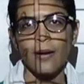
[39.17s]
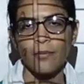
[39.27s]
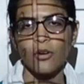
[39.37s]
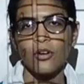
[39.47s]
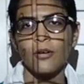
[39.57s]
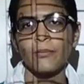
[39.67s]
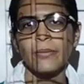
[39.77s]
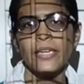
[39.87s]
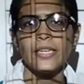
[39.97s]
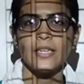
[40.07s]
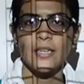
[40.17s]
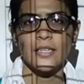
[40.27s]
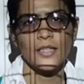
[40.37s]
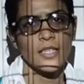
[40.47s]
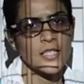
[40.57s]
आप लोग कंप्लीट
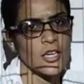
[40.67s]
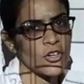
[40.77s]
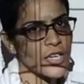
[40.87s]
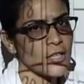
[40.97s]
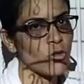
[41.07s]
करते जाओगे